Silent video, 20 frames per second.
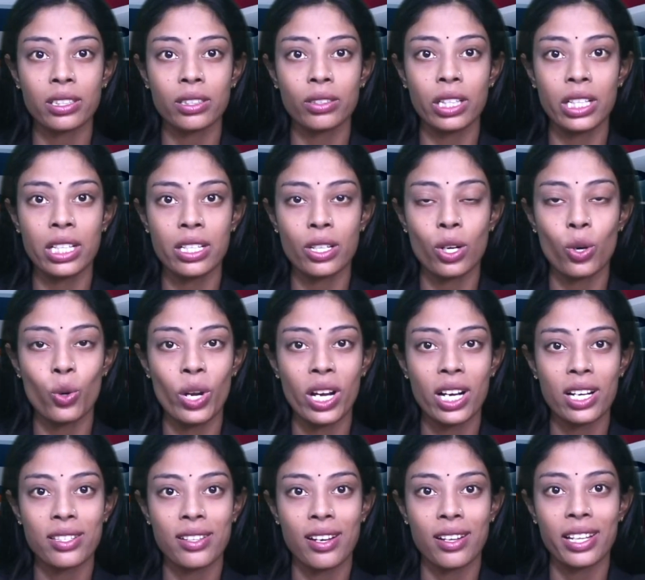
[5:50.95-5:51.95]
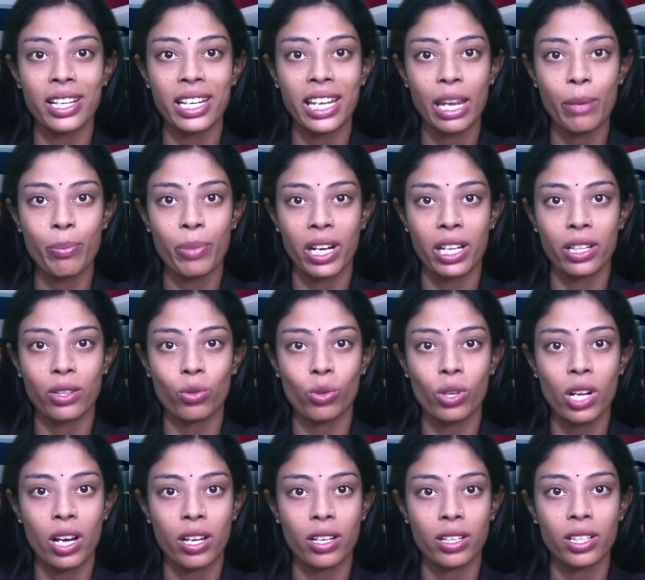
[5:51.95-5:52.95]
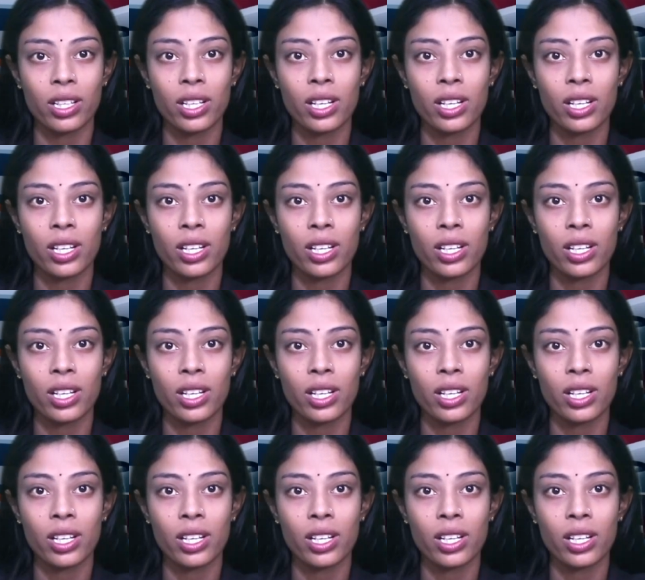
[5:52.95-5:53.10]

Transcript: என்ற உலக சாதனையை படைத்துள்ளார்